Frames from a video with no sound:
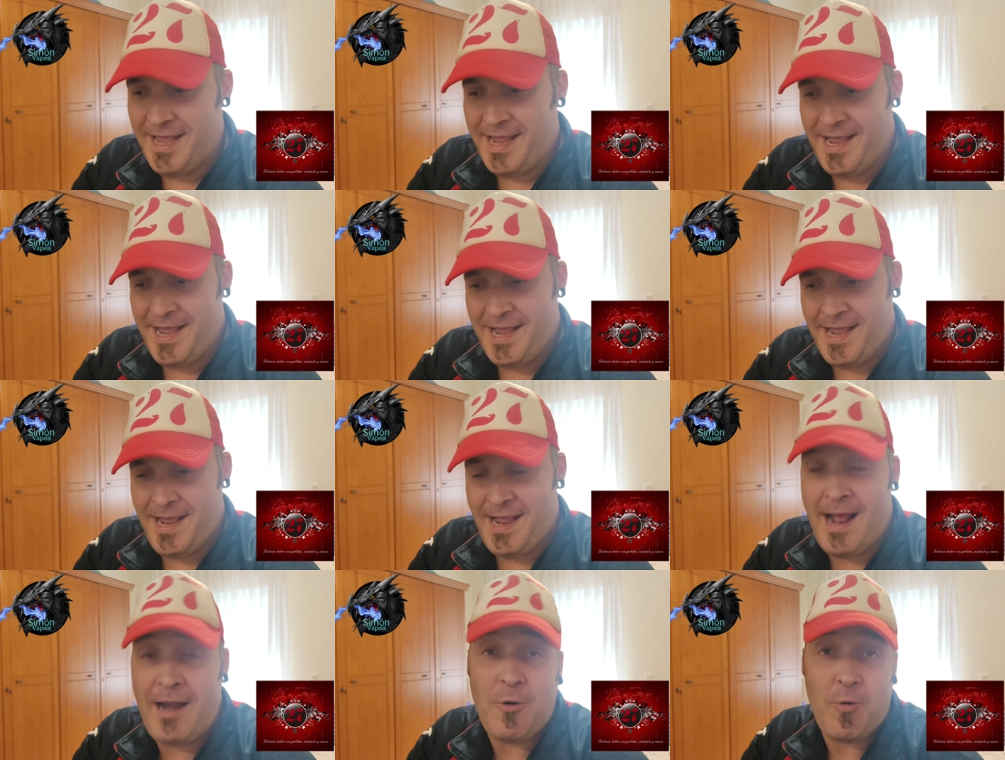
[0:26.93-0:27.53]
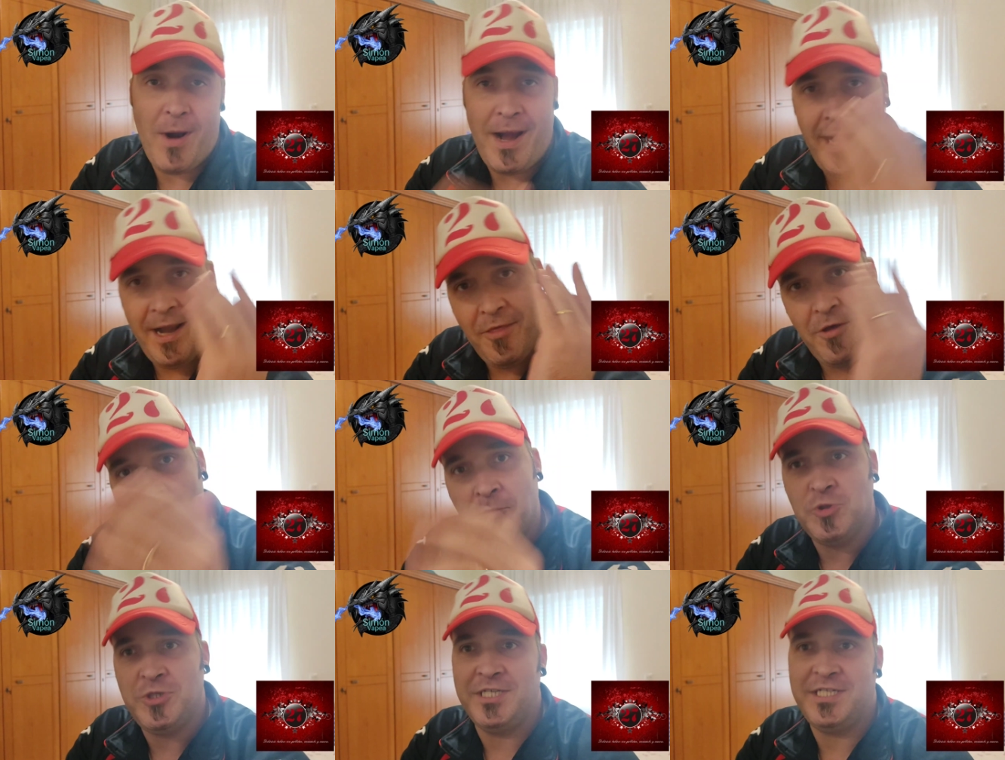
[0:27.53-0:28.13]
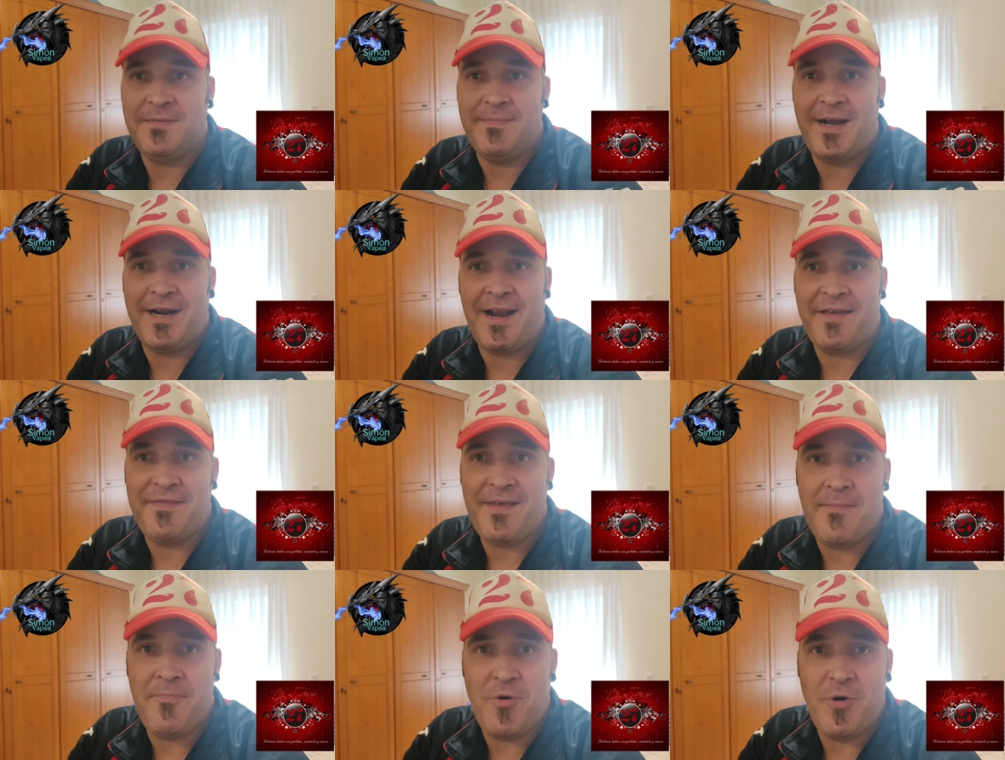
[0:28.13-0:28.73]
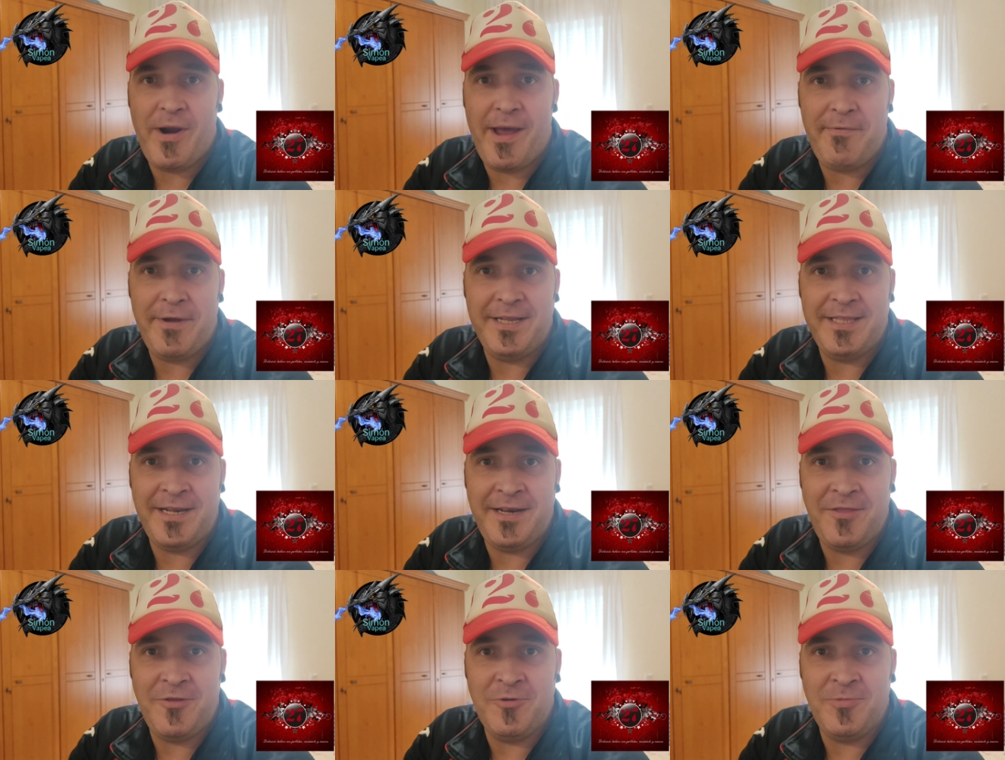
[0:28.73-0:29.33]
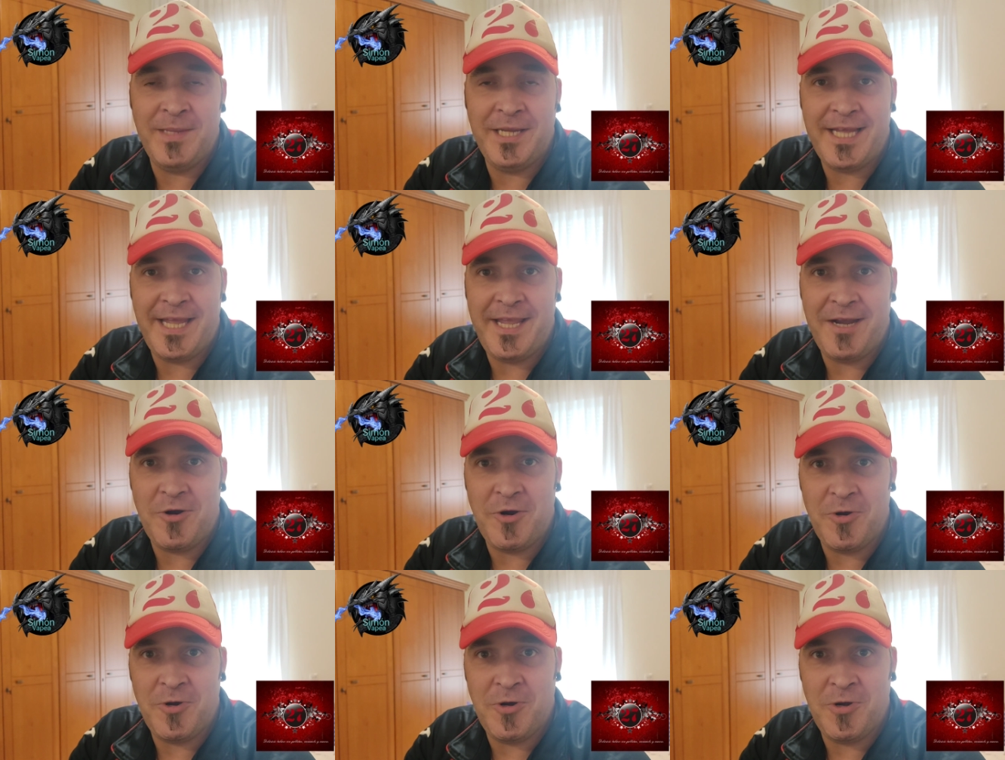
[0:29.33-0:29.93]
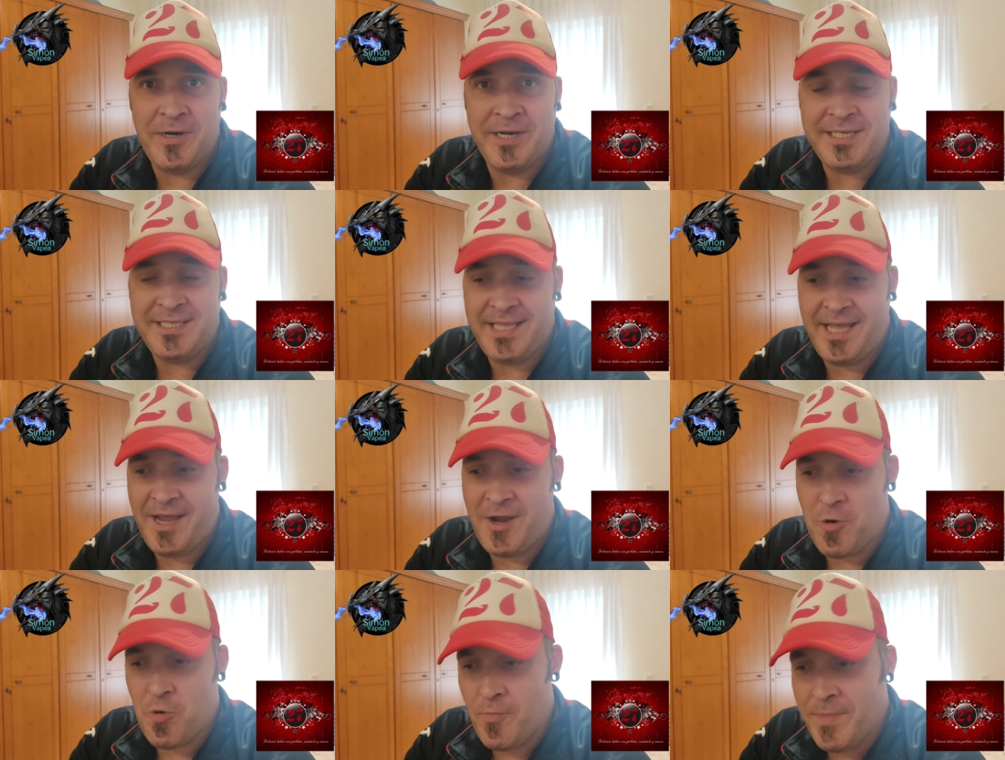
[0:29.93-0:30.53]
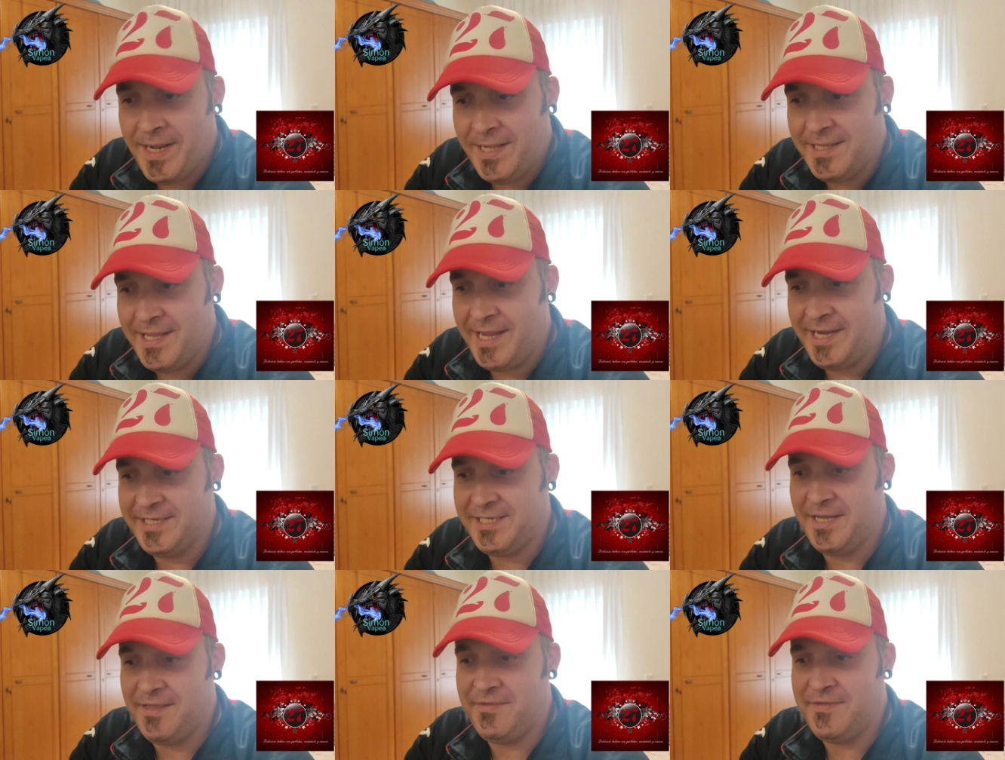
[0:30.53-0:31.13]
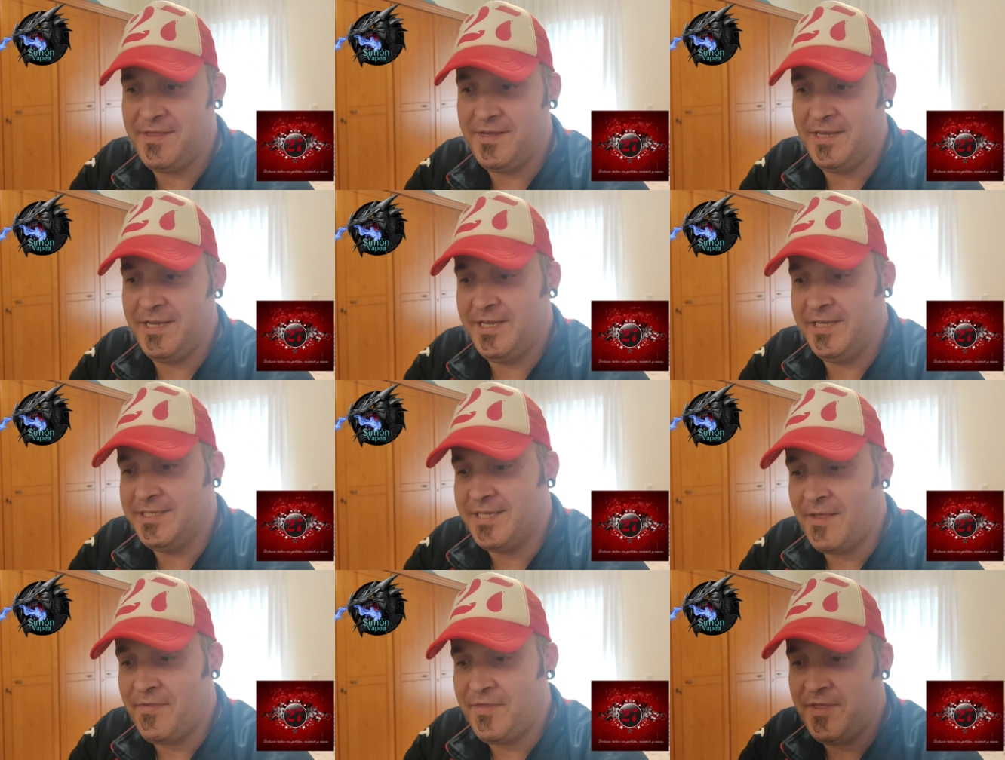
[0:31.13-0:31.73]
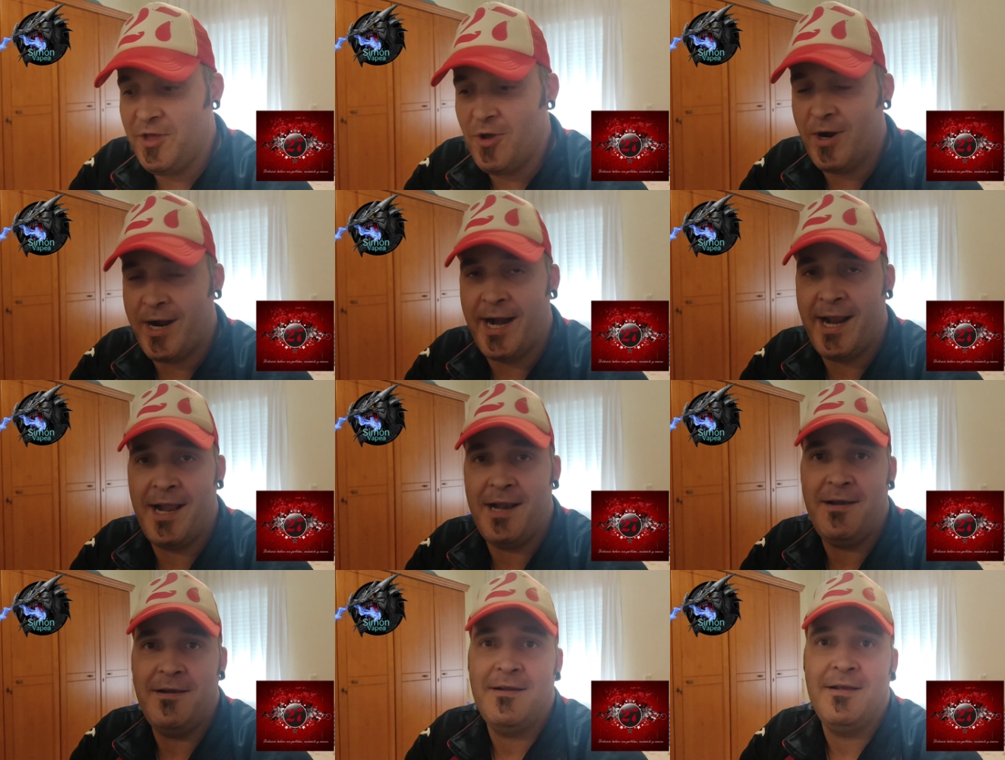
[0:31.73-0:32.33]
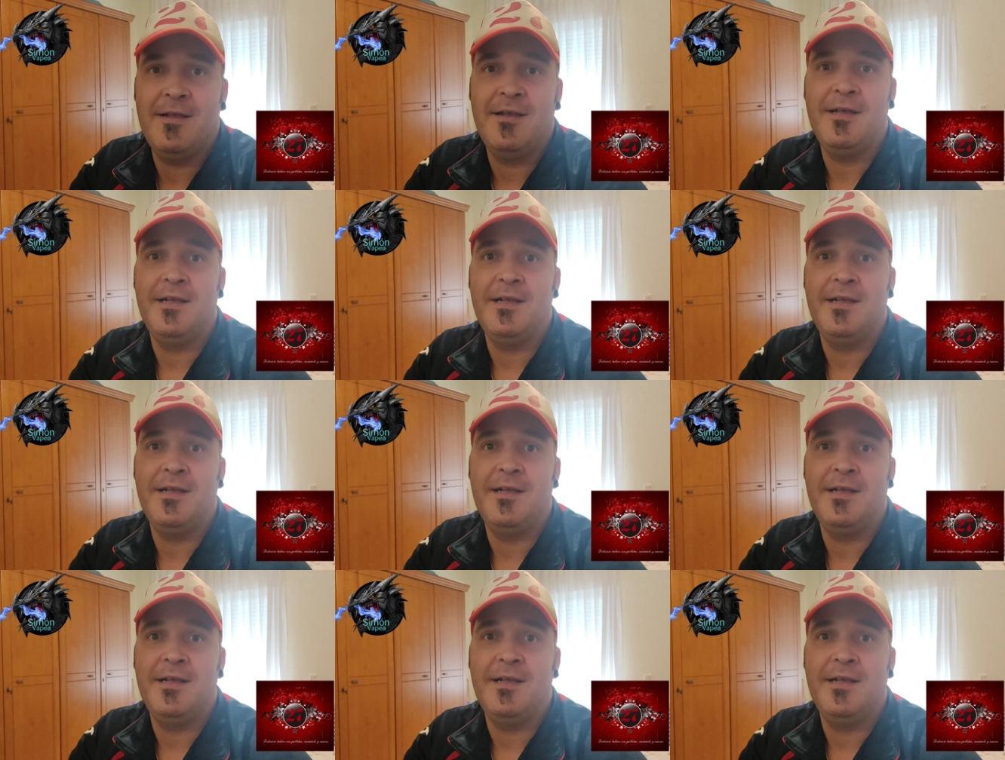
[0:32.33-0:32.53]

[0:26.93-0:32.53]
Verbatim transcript: eh, al cual le doy muchísimas gracias por haber tenido un detalle con este humilde y, sencillo canal